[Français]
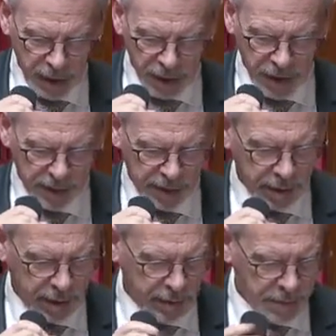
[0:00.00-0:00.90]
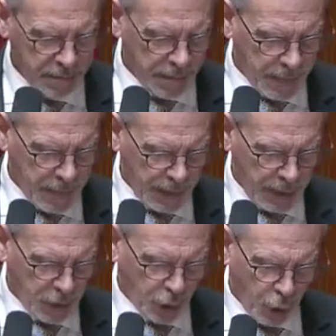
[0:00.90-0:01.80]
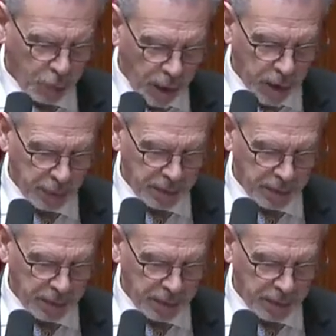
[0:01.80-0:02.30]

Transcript: de la chaise. Hein. Je comprends la